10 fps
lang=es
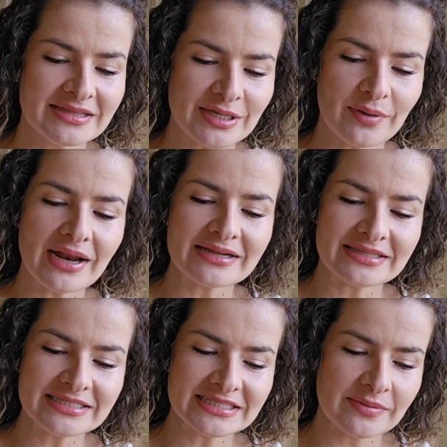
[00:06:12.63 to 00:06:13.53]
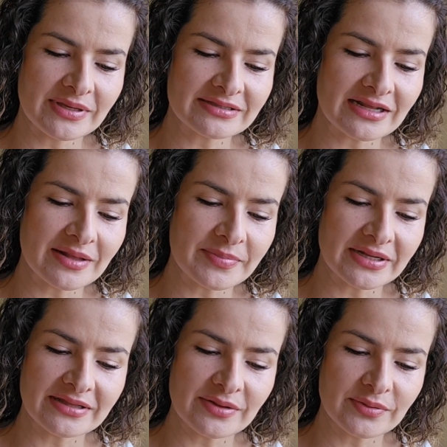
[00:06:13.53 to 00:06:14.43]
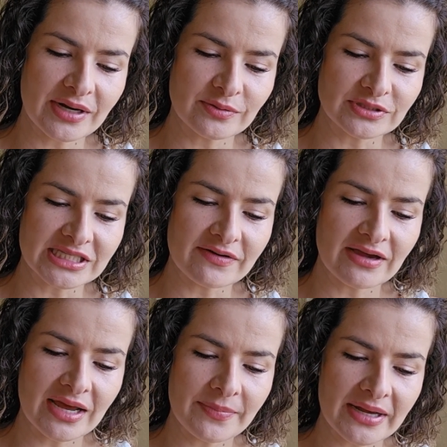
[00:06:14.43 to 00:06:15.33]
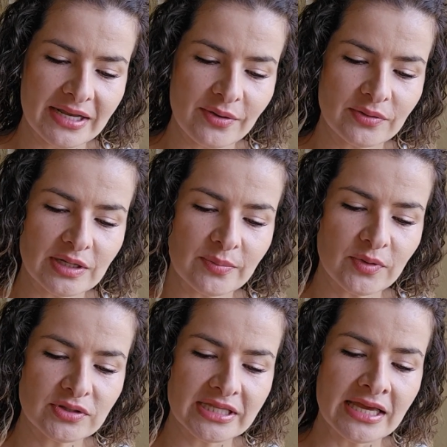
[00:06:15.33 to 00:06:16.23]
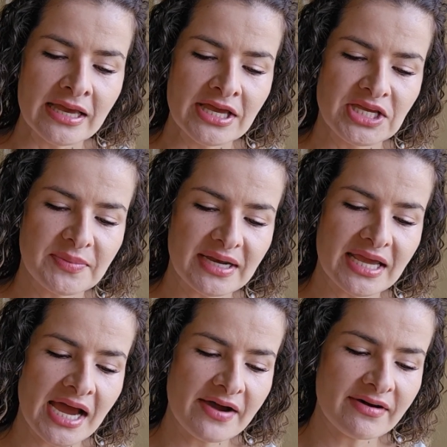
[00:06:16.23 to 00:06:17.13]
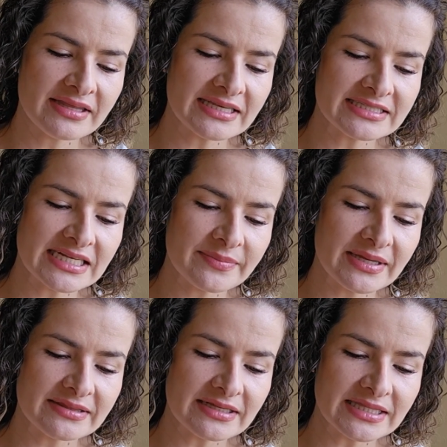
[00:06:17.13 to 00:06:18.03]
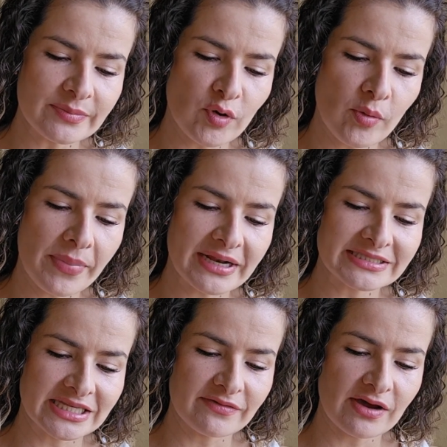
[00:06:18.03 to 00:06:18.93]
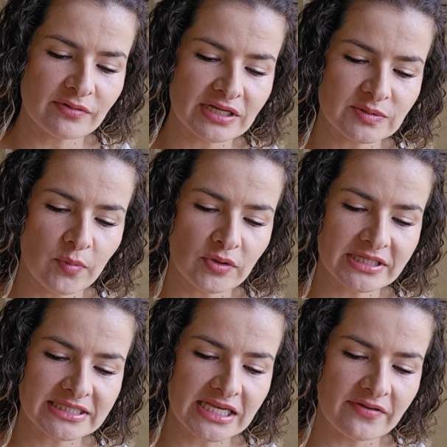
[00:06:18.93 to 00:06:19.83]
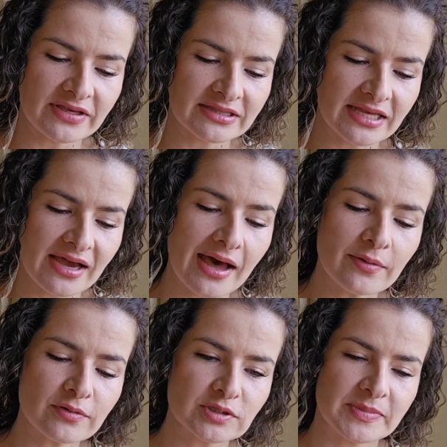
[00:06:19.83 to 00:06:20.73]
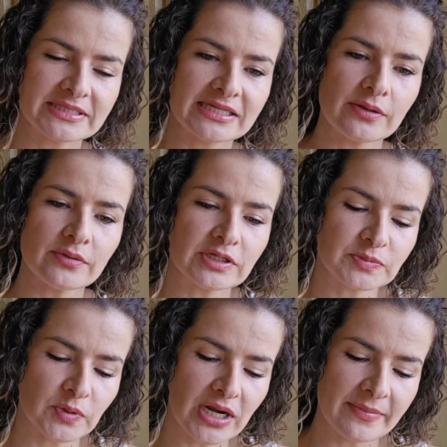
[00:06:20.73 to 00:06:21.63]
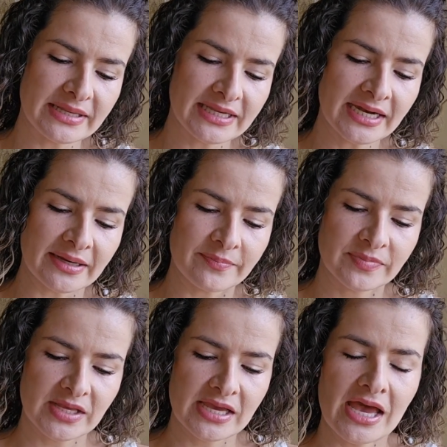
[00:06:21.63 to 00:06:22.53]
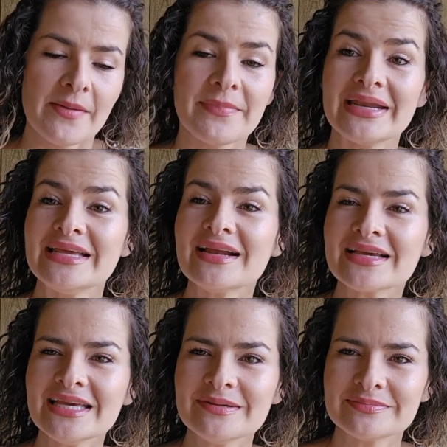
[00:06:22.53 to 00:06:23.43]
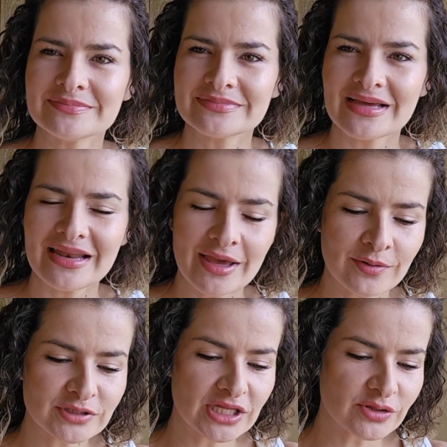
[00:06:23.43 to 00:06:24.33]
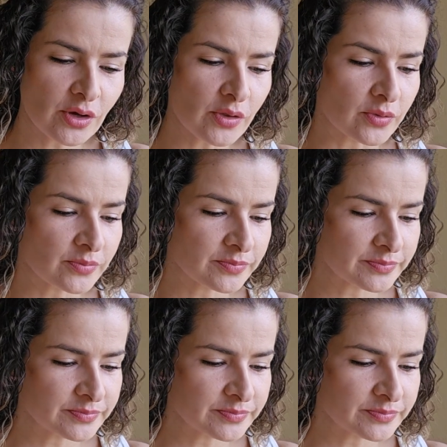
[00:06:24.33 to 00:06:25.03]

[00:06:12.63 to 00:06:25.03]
dijo el artista mientras la emprendedora ajustaba el aparejo del bote y manejaba diestramente el timón para esquivar unas boyas que habían dejado los pescadores por la mañana venir aquí, lejos de todo.